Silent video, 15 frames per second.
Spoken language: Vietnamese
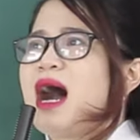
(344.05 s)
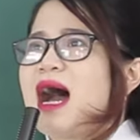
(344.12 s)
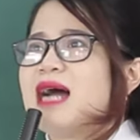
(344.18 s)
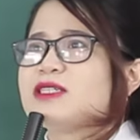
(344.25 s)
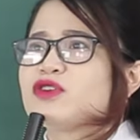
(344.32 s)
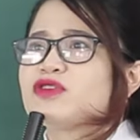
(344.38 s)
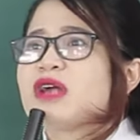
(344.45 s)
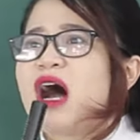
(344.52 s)
I
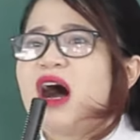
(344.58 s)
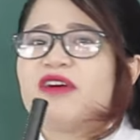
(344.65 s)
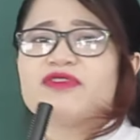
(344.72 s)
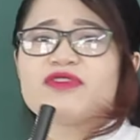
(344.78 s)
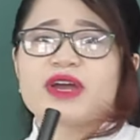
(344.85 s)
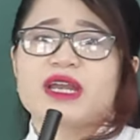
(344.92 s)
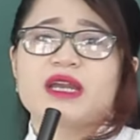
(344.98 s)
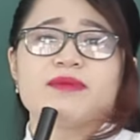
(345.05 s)
don't have
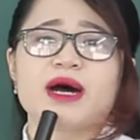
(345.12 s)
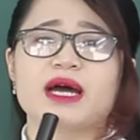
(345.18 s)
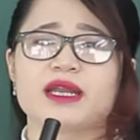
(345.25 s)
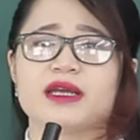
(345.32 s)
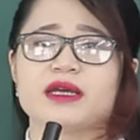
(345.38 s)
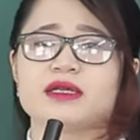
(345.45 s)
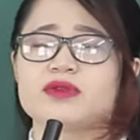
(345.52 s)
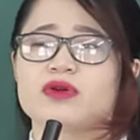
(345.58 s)
any
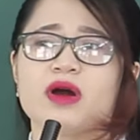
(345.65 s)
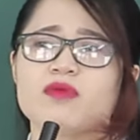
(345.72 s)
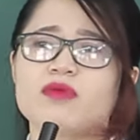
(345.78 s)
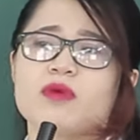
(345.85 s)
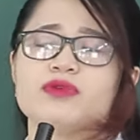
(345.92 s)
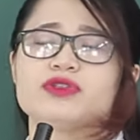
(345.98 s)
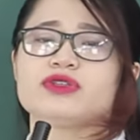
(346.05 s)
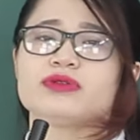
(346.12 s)
money, tôi không có
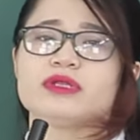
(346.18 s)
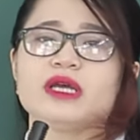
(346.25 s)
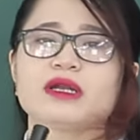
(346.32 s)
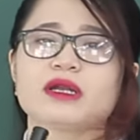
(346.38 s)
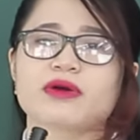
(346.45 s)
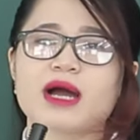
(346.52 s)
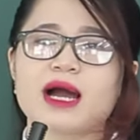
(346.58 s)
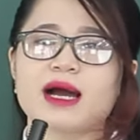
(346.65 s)
một chút tiền
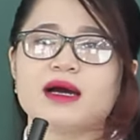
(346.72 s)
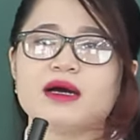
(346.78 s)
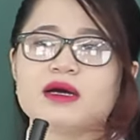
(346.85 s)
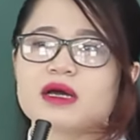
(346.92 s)
nào cả.